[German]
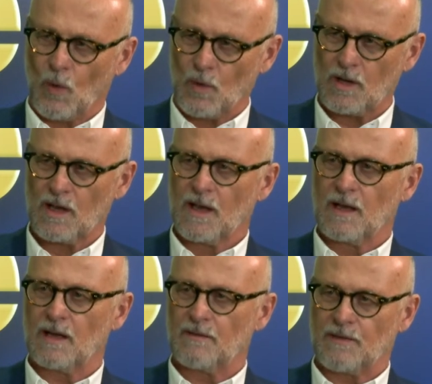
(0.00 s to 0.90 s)
Hoch.
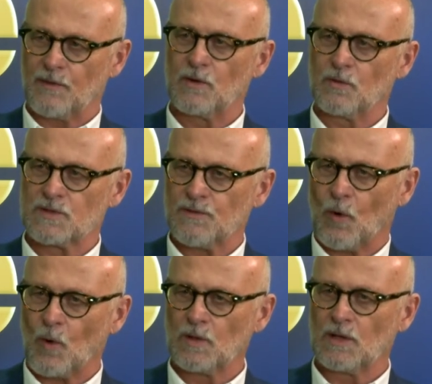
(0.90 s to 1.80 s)
Äh, wir fühlen uns
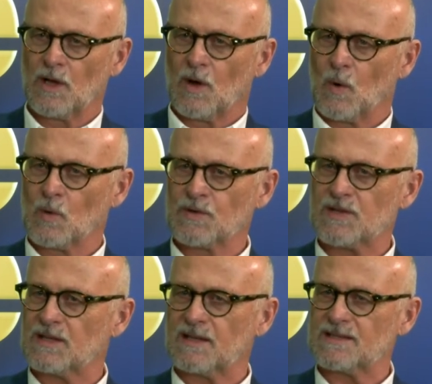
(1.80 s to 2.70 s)
wohl und
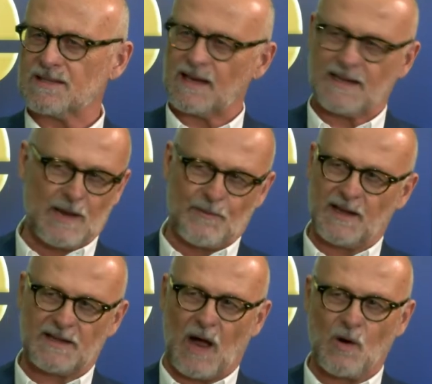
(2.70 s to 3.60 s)
äh, das erklärt
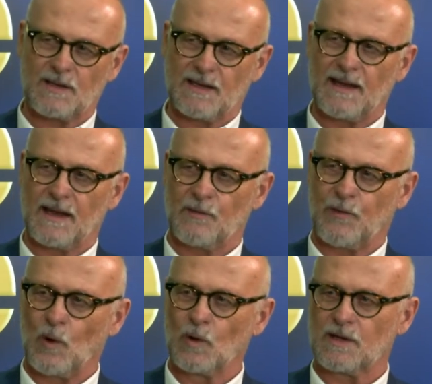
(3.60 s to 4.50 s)
vielleicht auch den
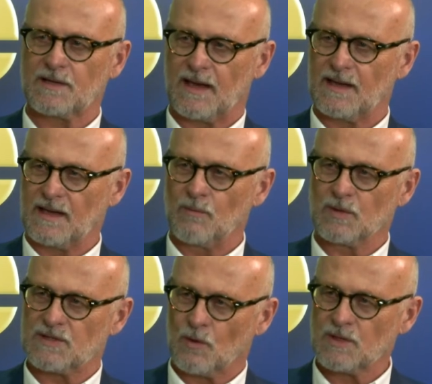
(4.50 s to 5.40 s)
Erfolg der
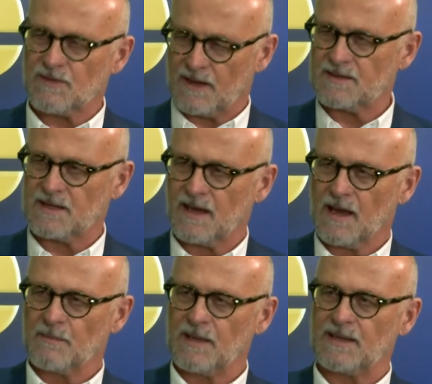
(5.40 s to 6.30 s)
Immo 22
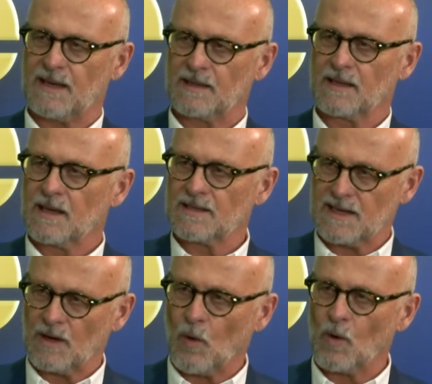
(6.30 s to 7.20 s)
mit den
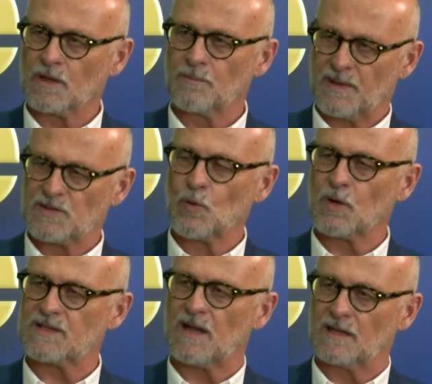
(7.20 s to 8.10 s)
sehr hohen
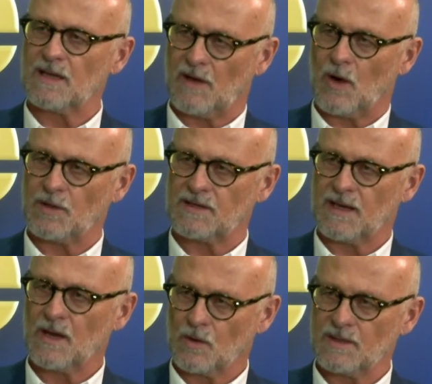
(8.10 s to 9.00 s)
Besucherzahlen, die wir
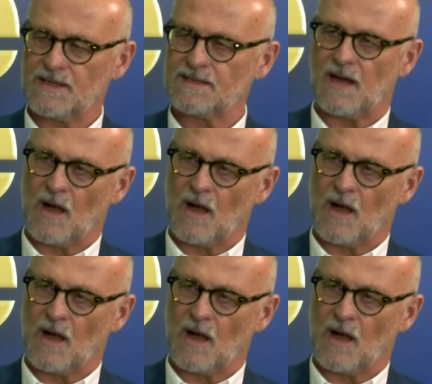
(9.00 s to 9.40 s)
heute und dieses Jahr